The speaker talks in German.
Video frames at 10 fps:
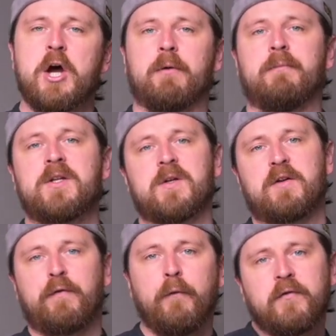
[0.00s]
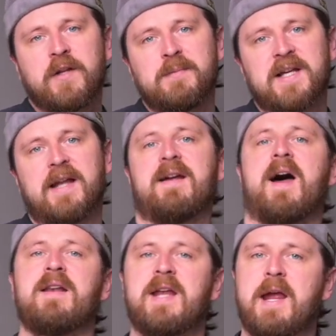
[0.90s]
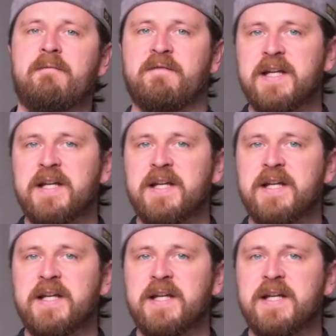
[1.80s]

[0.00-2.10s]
und möchte euch fünf Tipps an die Hand geben,